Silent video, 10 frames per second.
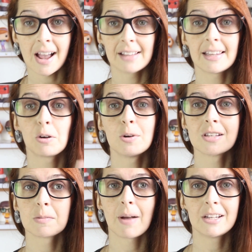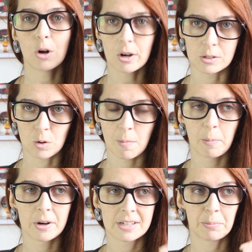até coisas maiores,
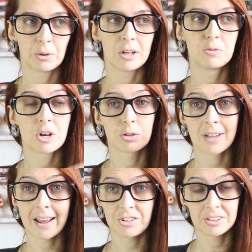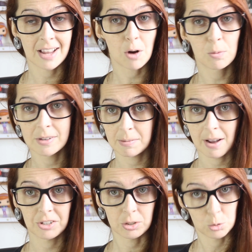como por exemplo, eu te ajudar a editar algumas
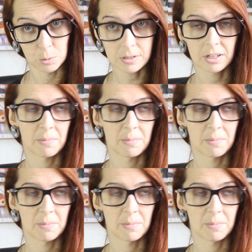imagens suas,